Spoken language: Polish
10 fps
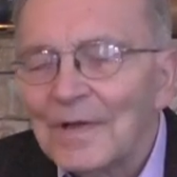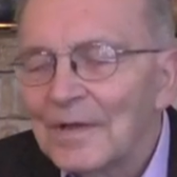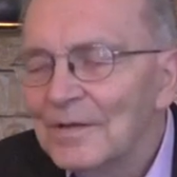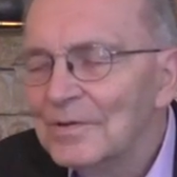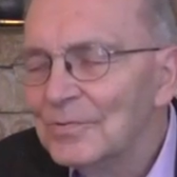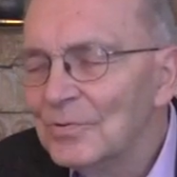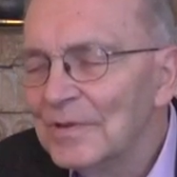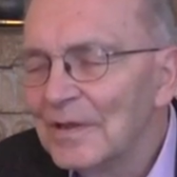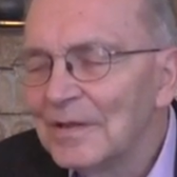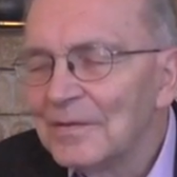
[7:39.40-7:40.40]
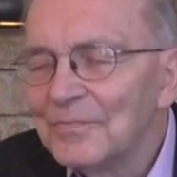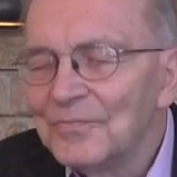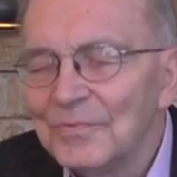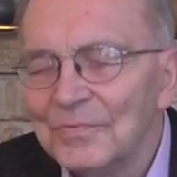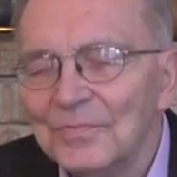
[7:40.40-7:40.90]
kiedy tutaj
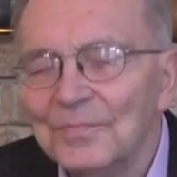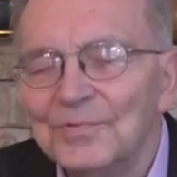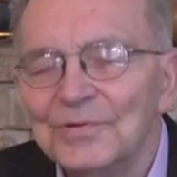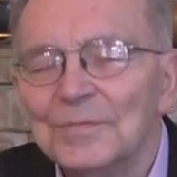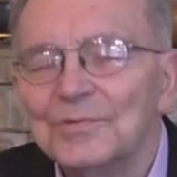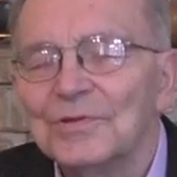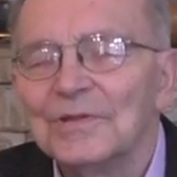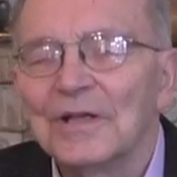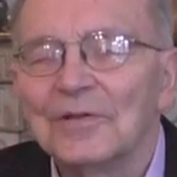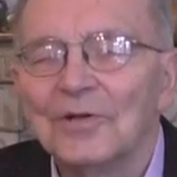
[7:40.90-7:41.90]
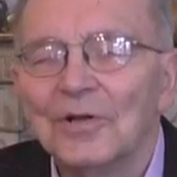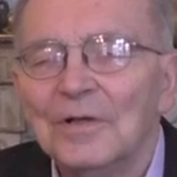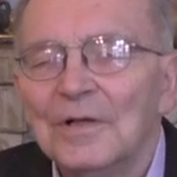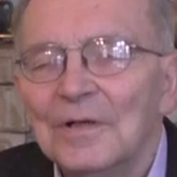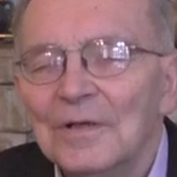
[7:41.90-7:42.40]
w, przy, przy jego
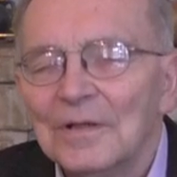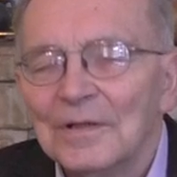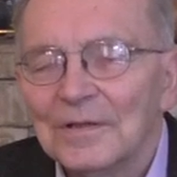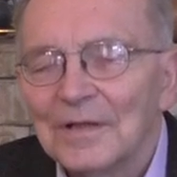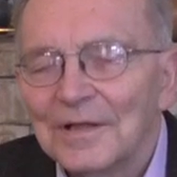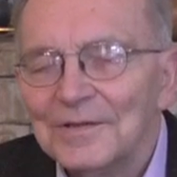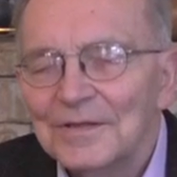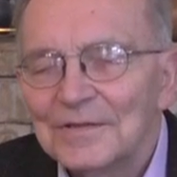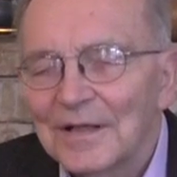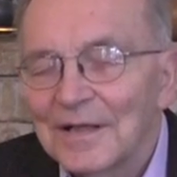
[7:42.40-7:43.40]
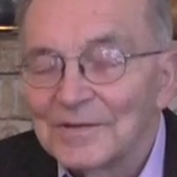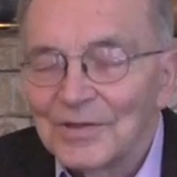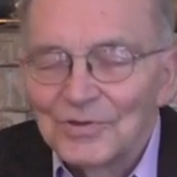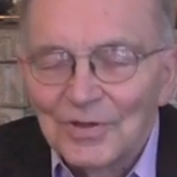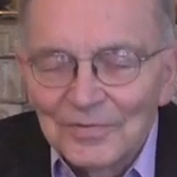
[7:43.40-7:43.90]
granicach, a
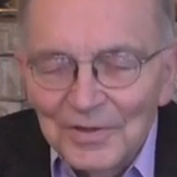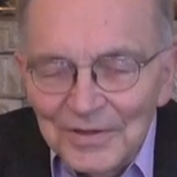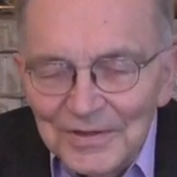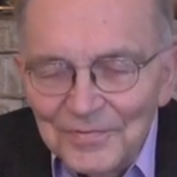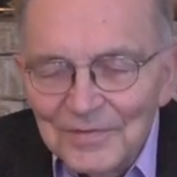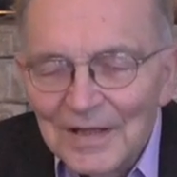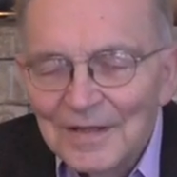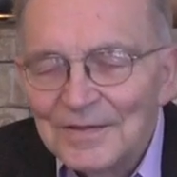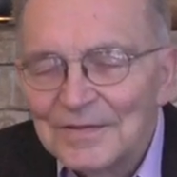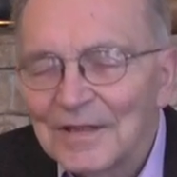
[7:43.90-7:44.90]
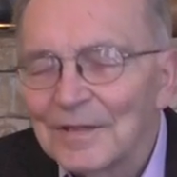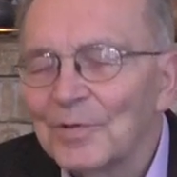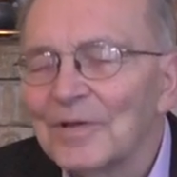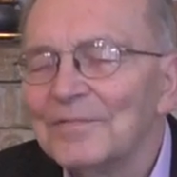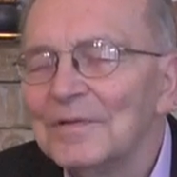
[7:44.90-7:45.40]
częściowo i w granicach
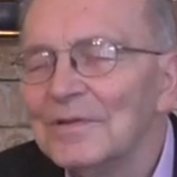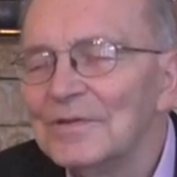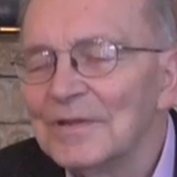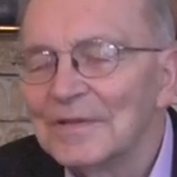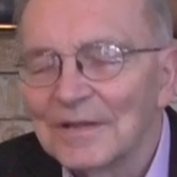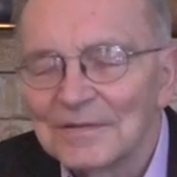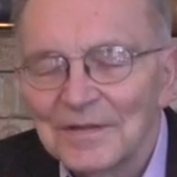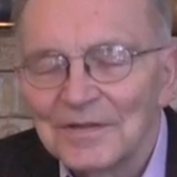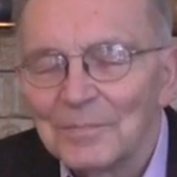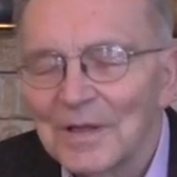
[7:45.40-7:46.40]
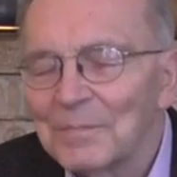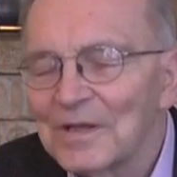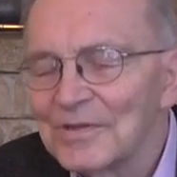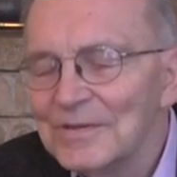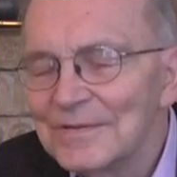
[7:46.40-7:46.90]
pojawili się tak zwani
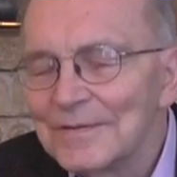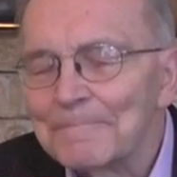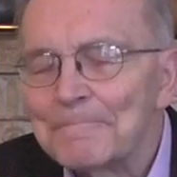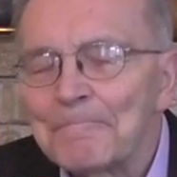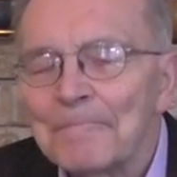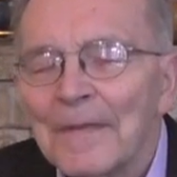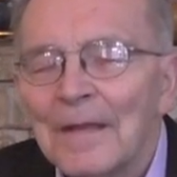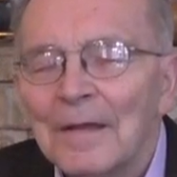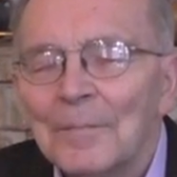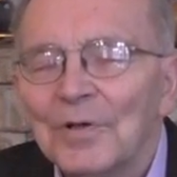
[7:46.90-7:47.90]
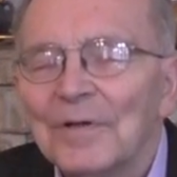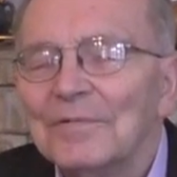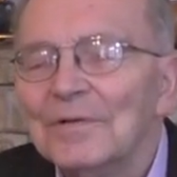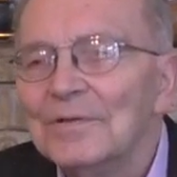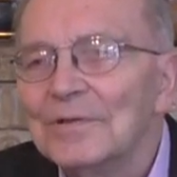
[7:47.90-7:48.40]
barbarzyńcy,
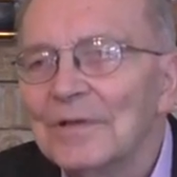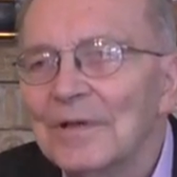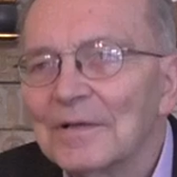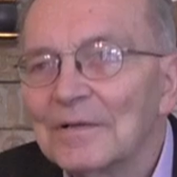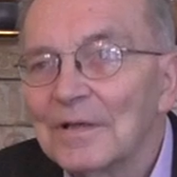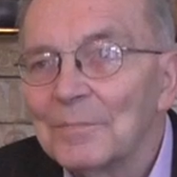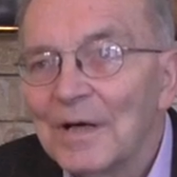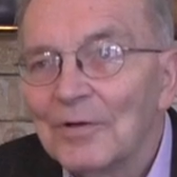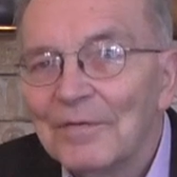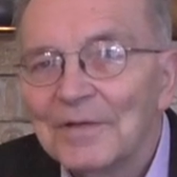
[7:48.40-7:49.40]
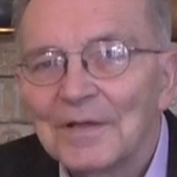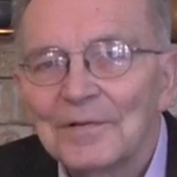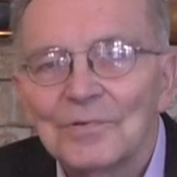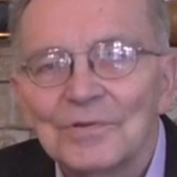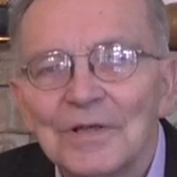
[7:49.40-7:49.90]
pojawili się
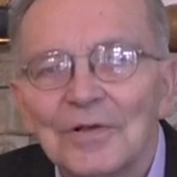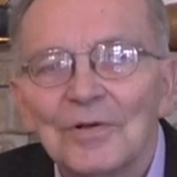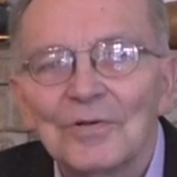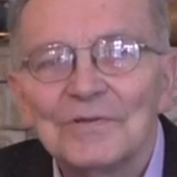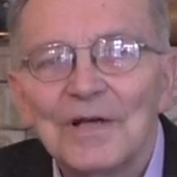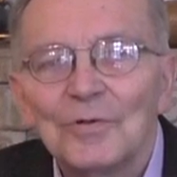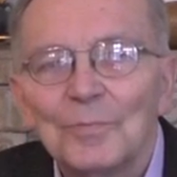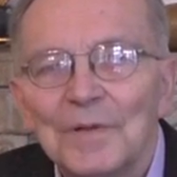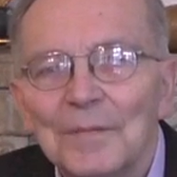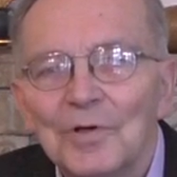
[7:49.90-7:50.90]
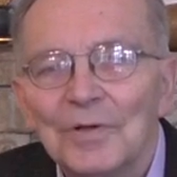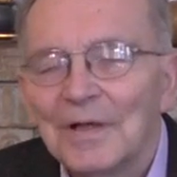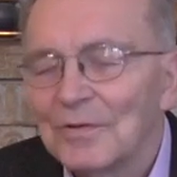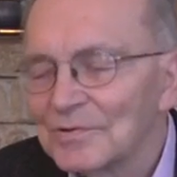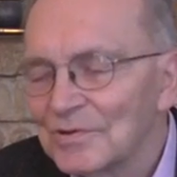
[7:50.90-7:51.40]
Germanowie różnego rodzaju,
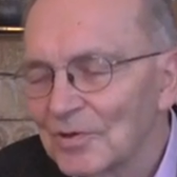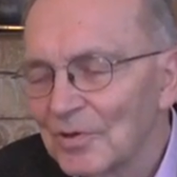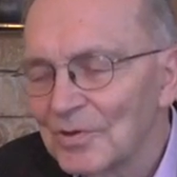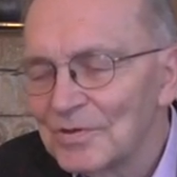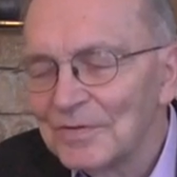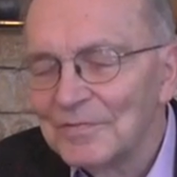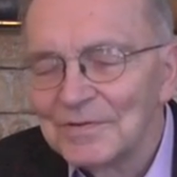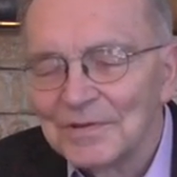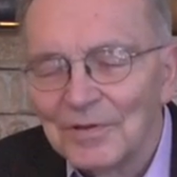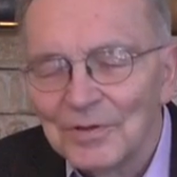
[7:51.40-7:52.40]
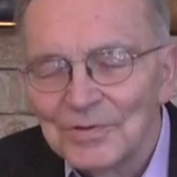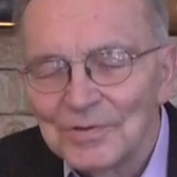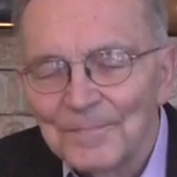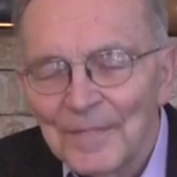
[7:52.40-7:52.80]
plemiona, Ostrogoci, Wizygoci,